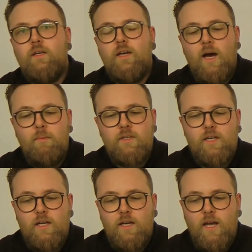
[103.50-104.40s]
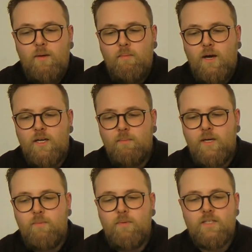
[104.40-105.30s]
Den Namen Dillingham hatte
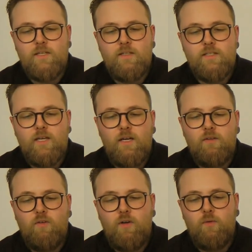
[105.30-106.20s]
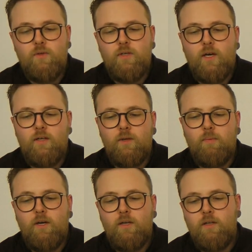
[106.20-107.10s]
man in besseren Zeiten dort unten
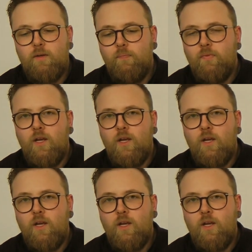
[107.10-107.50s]
angebracht,